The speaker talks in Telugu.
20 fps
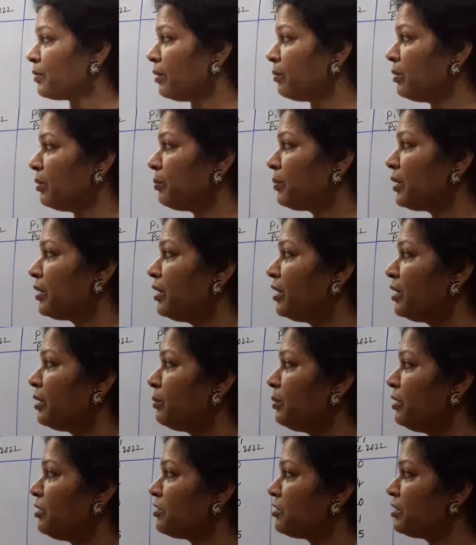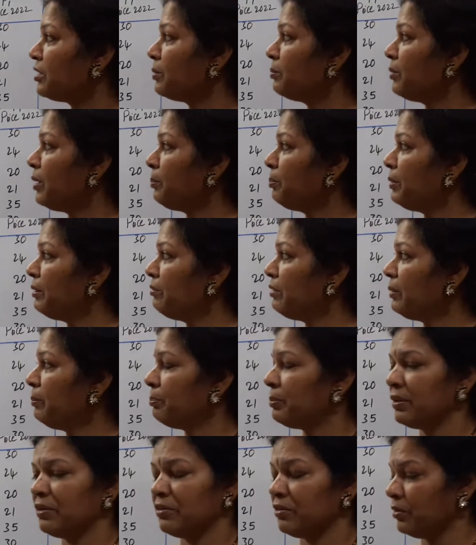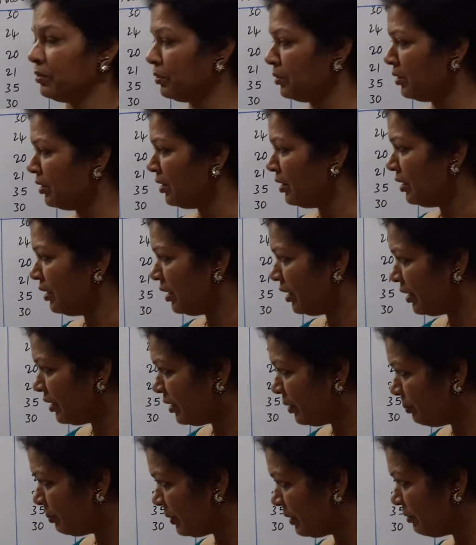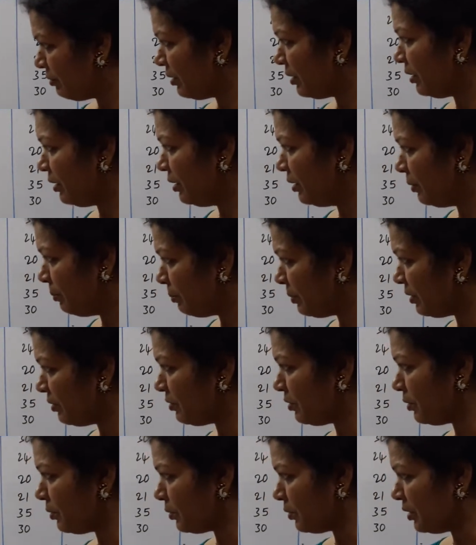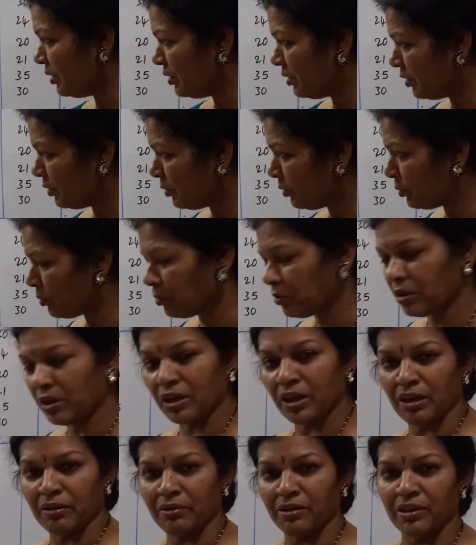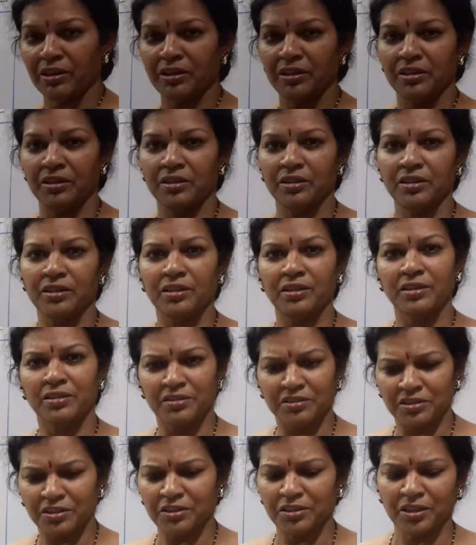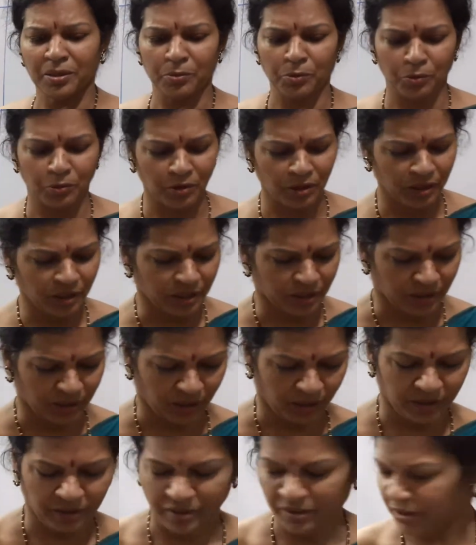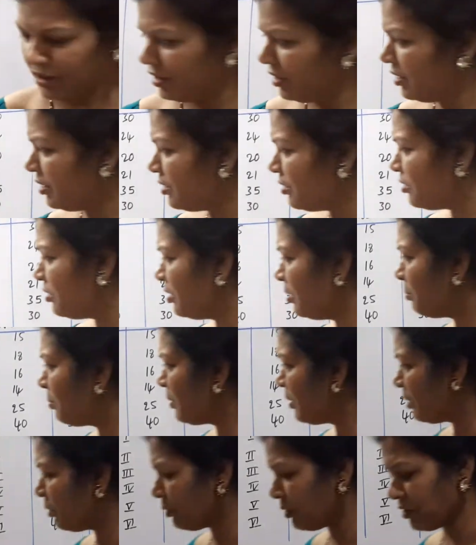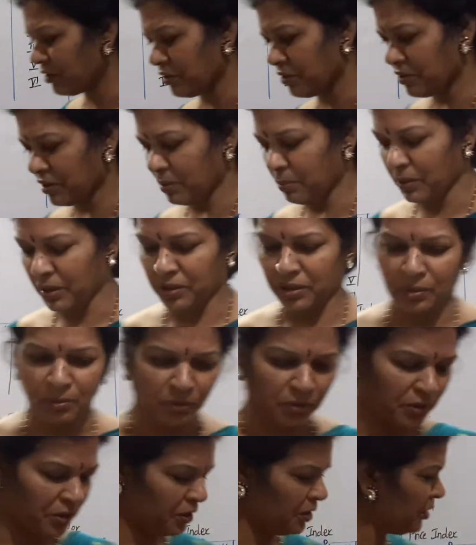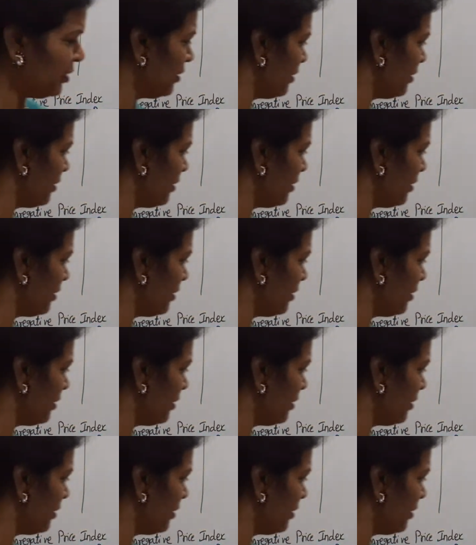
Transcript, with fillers: ప్రాబ్లం ప్రకారంగా సిగ్మా పీ వన్ పీ జీరో అంటే పీ వన్ పీ జీరో ఈ రెండు టోటల్ కావాలి చేద్దాం టోటలే కదా చిన్నపిల్లలు కూడా చేస్తారు మందేముంది